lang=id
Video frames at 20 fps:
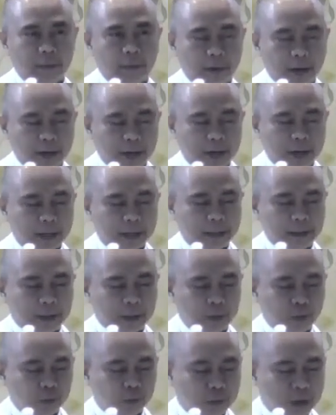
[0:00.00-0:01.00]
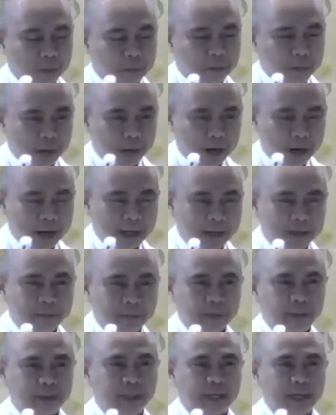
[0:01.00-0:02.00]
Apakah kita juga
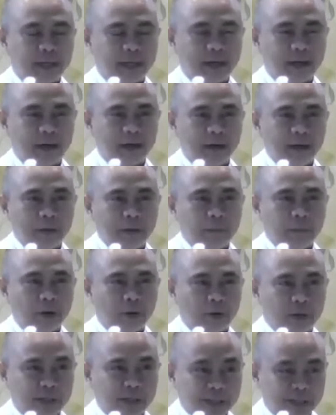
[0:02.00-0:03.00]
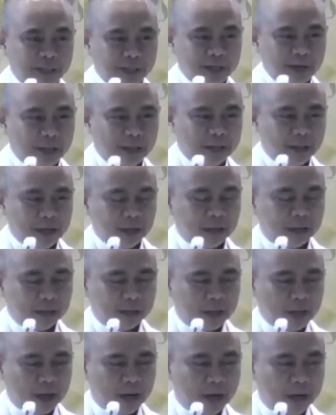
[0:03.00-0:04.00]
berani percaya bahwa di tengah-tengah
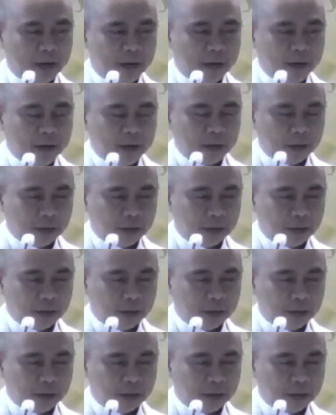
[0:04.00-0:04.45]
segala